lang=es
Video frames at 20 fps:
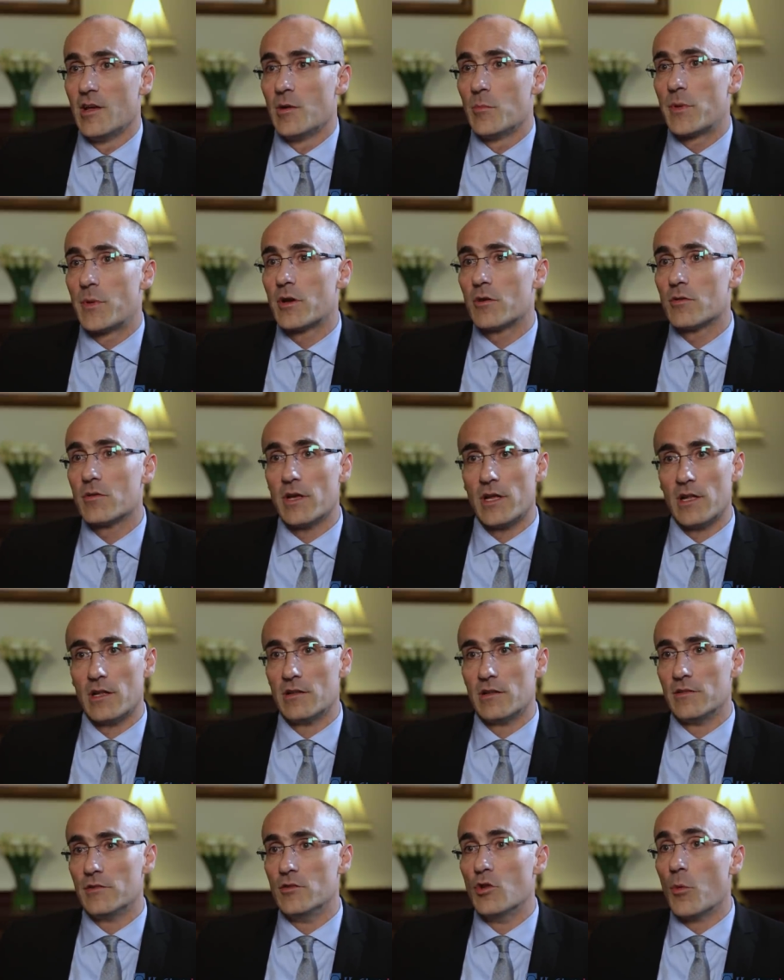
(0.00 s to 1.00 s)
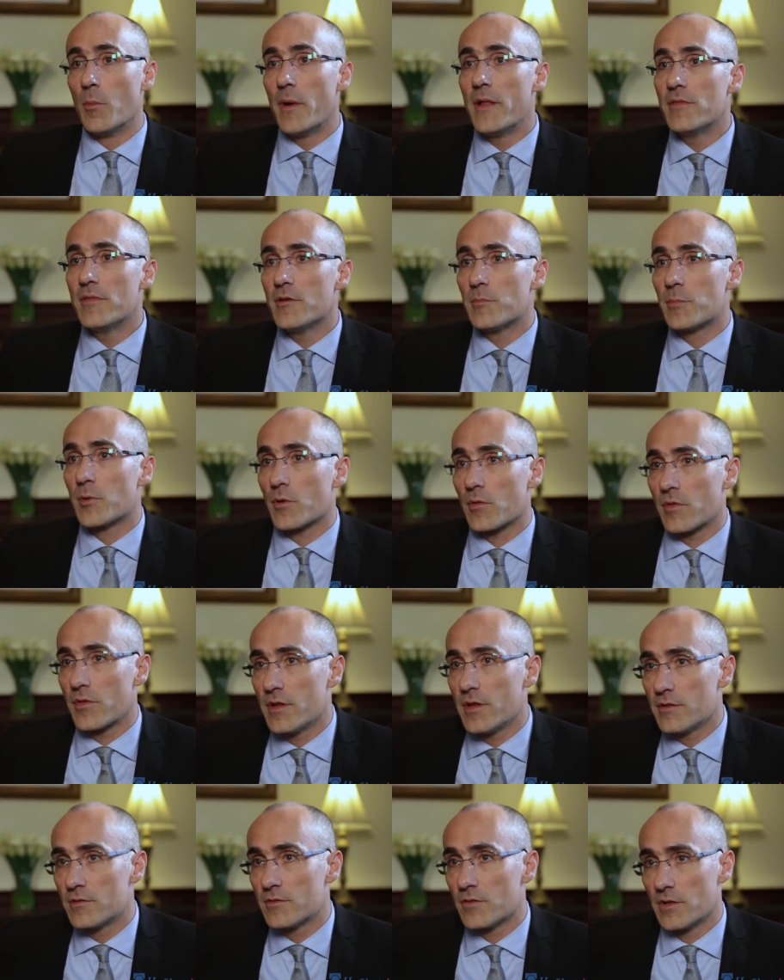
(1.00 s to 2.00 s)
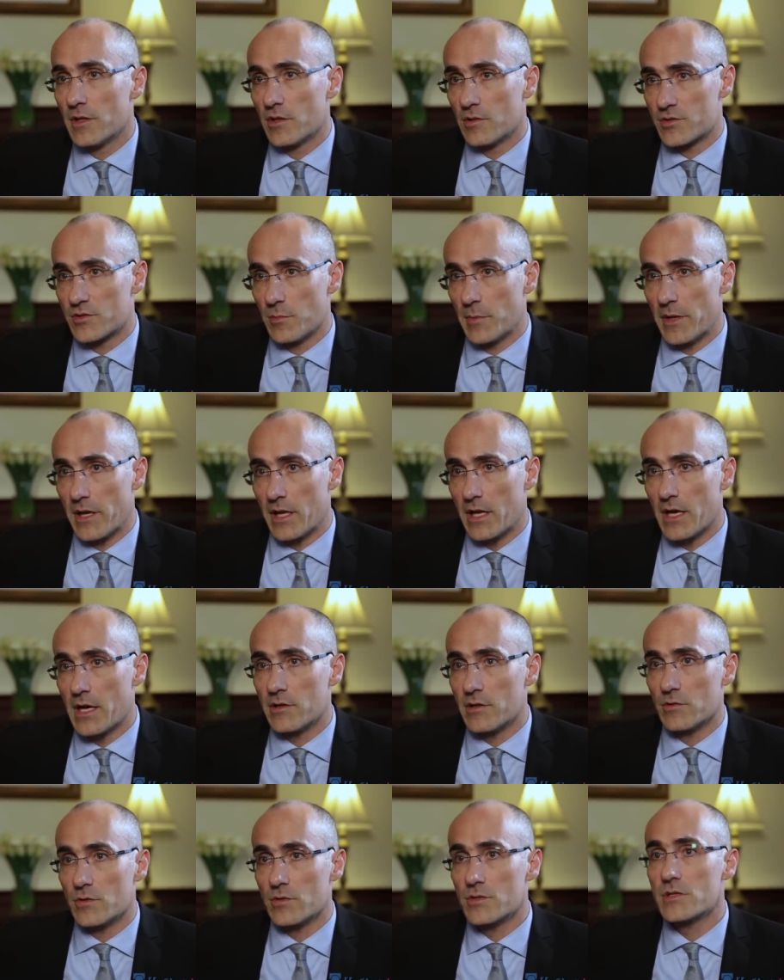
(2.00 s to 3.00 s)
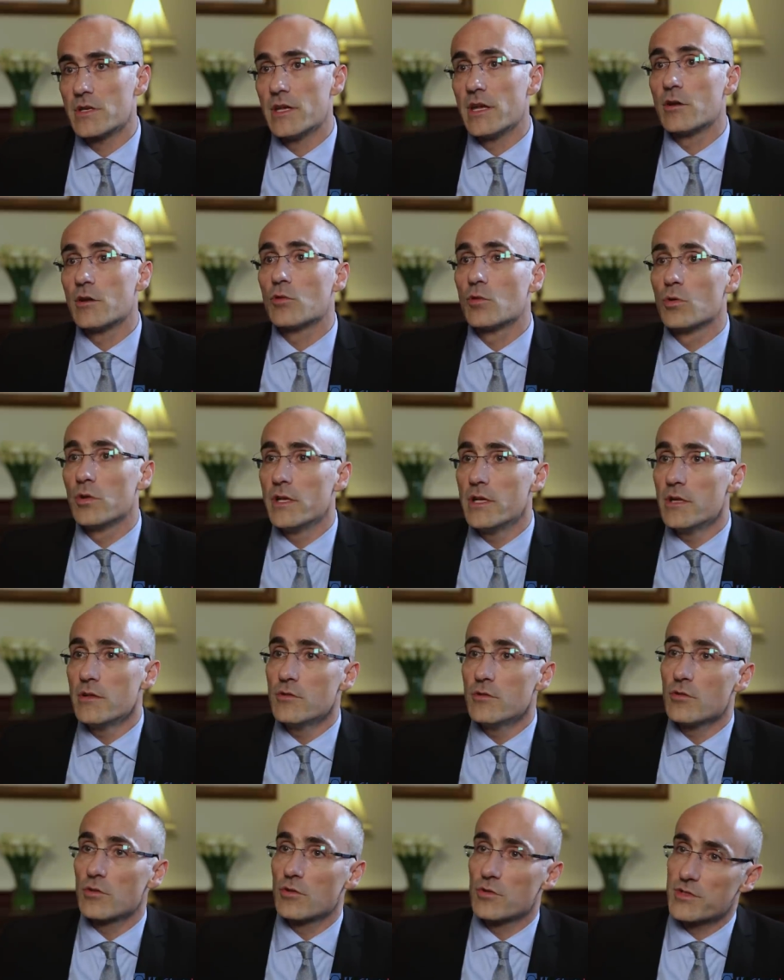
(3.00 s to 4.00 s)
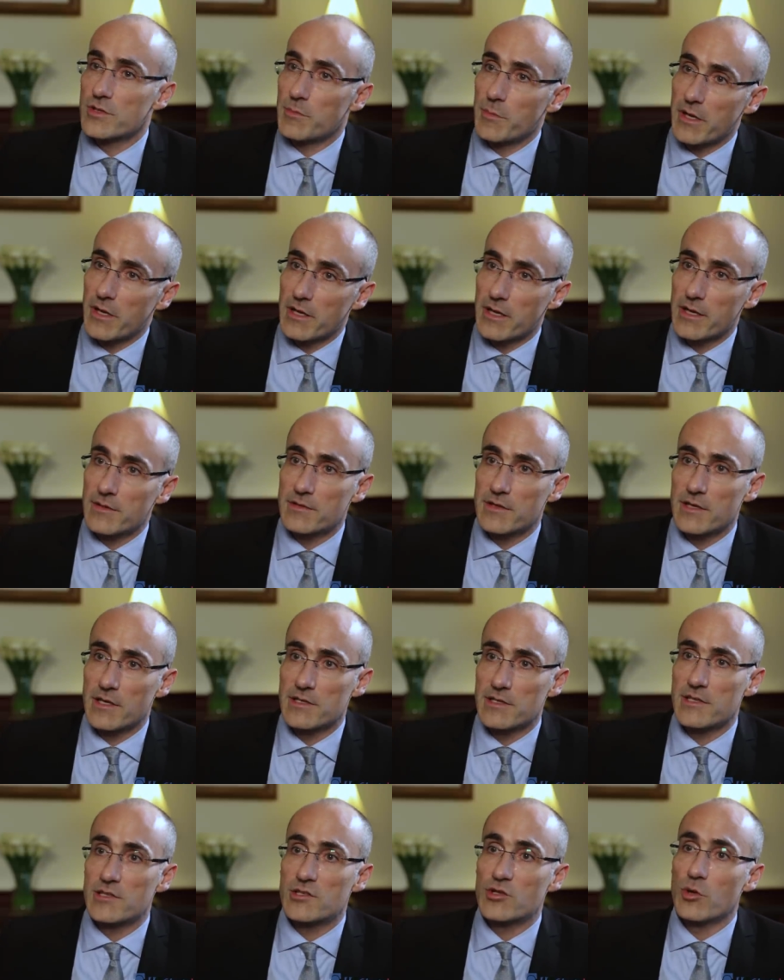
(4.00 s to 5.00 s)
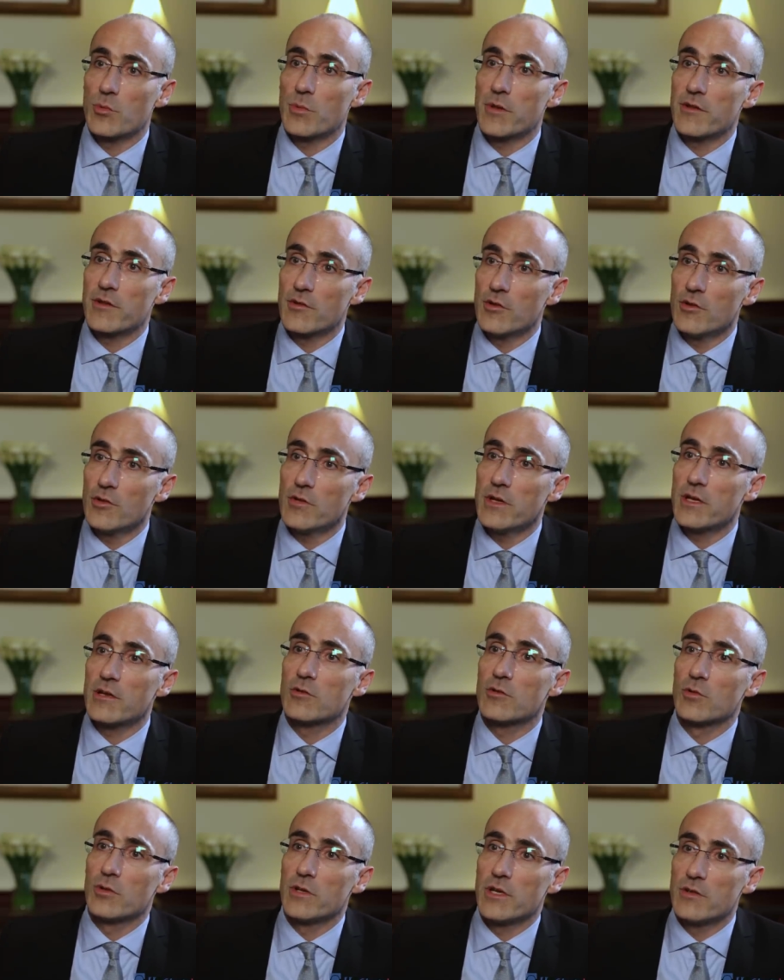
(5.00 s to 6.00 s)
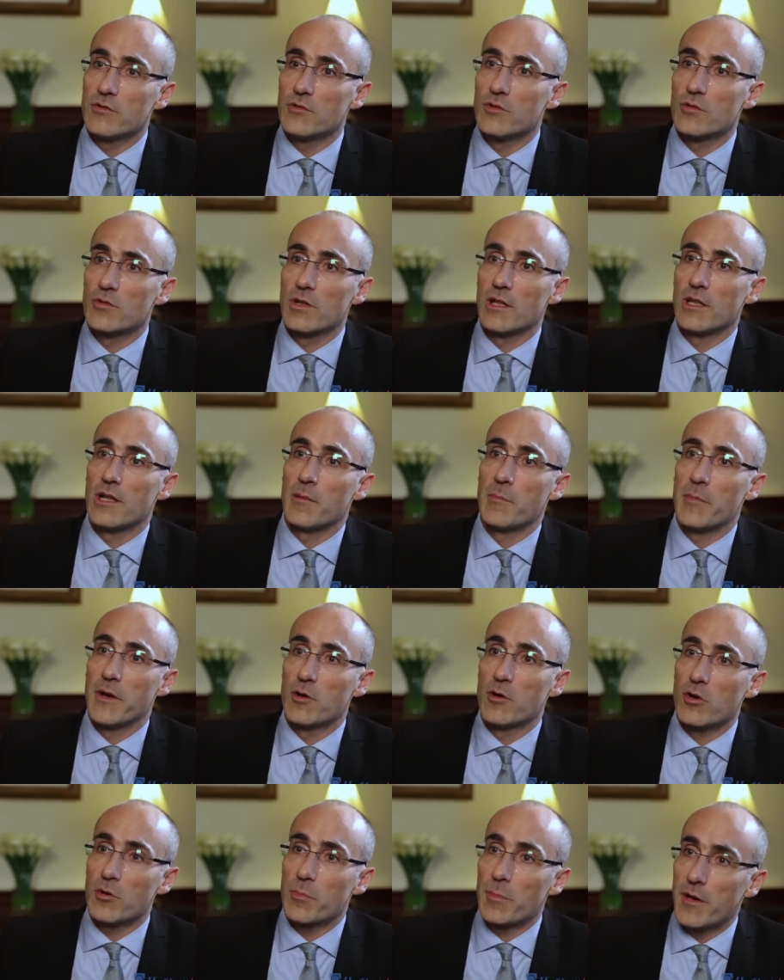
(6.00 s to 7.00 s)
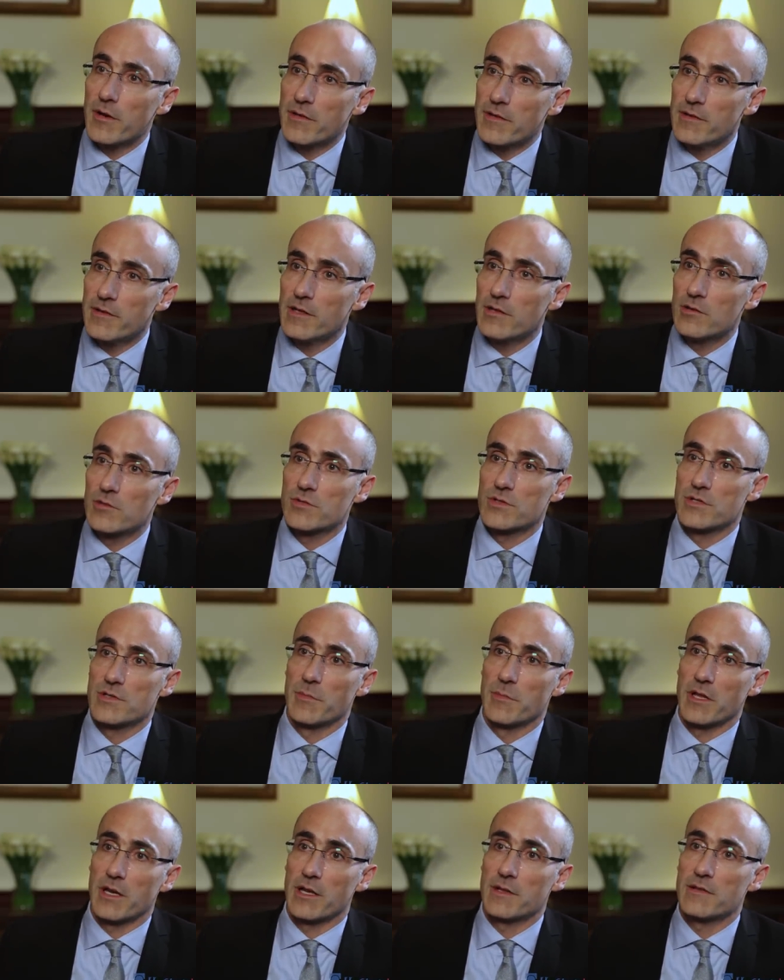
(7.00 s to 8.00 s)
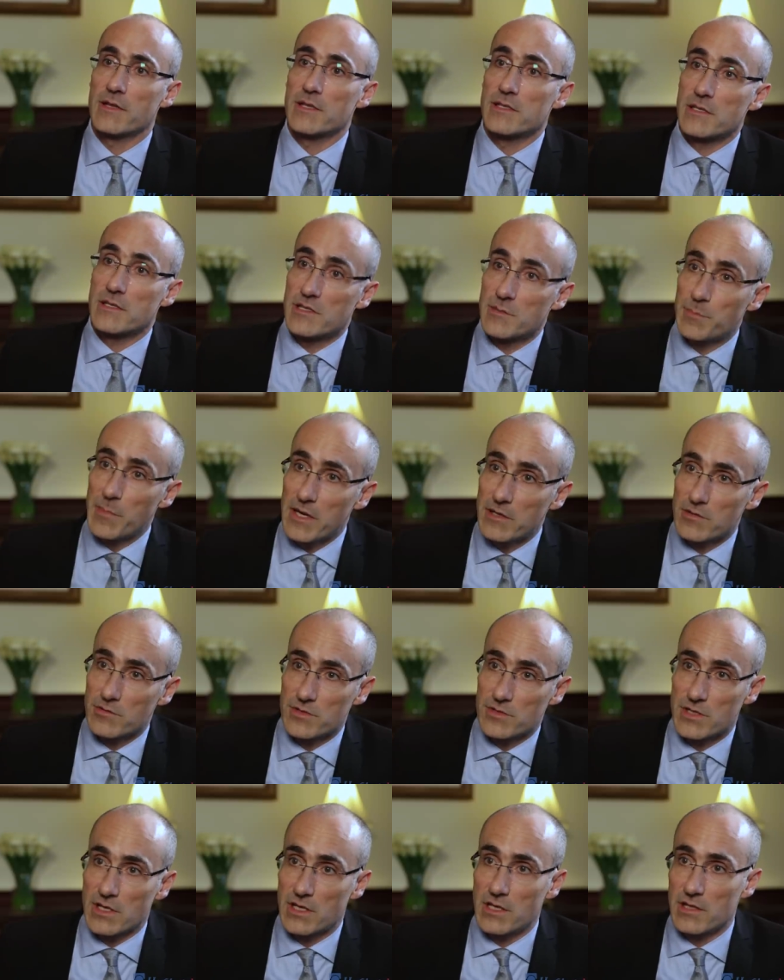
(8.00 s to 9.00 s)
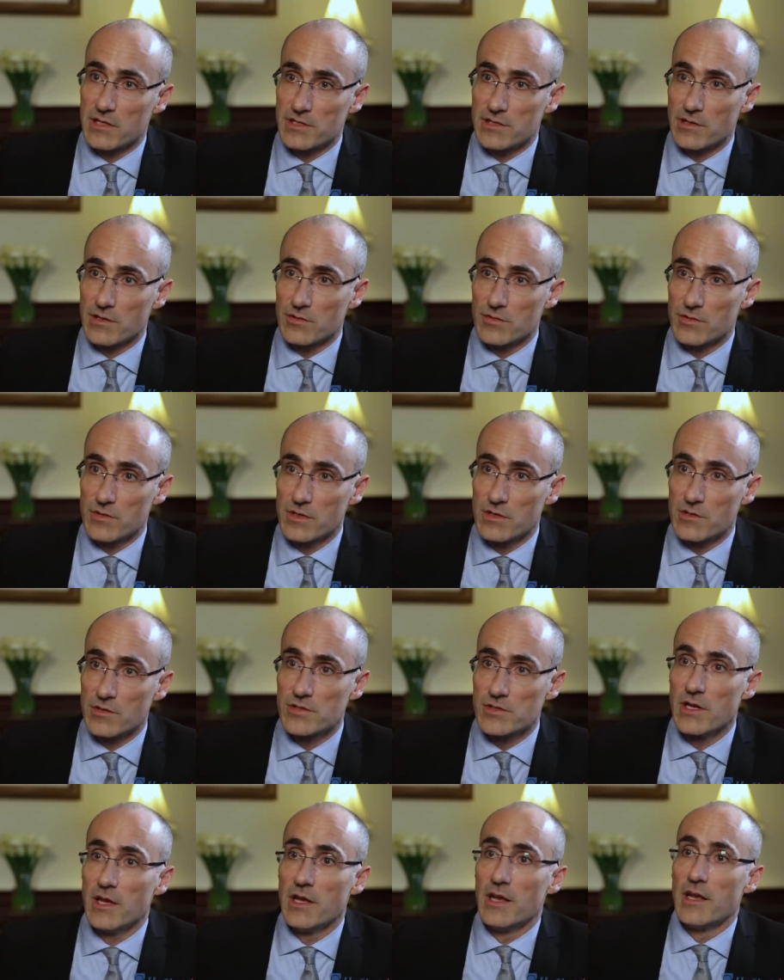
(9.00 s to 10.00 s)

pero el 90% de los americanos, incluyendo los inmigrantes y sobre todo incluyendo la mayor parte de los inmigrantes hispanos aquí en Estados Unidos,